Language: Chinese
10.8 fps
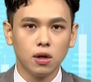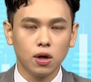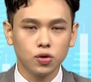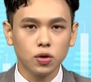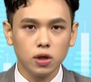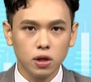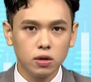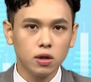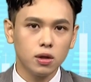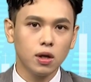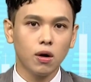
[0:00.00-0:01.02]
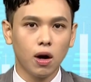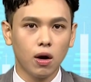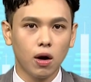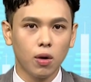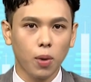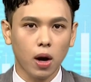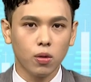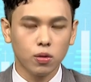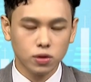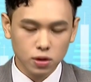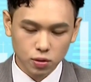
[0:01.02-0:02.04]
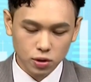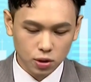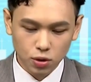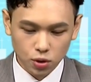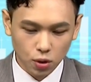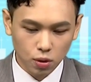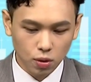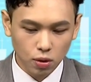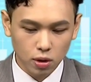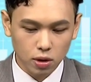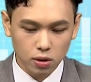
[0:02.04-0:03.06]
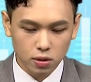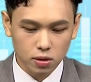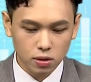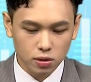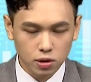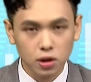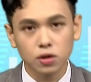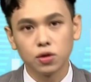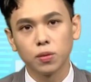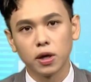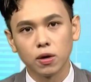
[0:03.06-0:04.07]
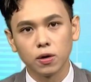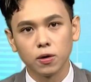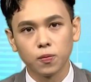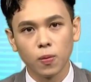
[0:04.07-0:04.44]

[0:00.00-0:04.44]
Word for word: 哦，所以一定要好好把握。这种机会错过了，真的就没有了。